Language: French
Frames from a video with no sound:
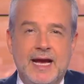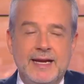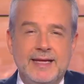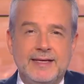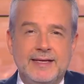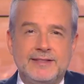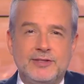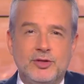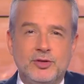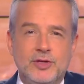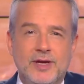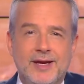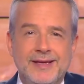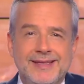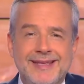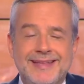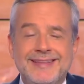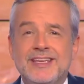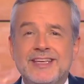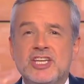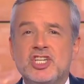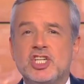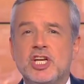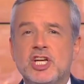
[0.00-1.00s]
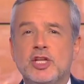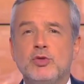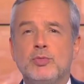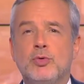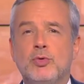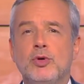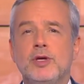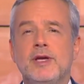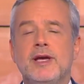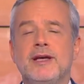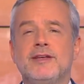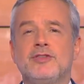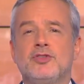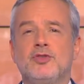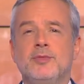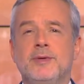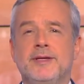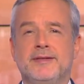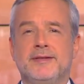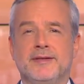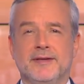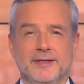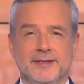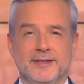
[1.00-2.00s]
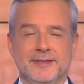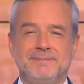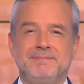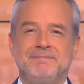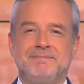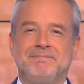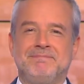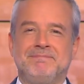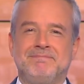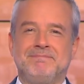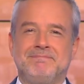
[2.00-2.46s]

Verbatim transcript: Alexandra, il y a déjà du brouillard ce matin. Hein.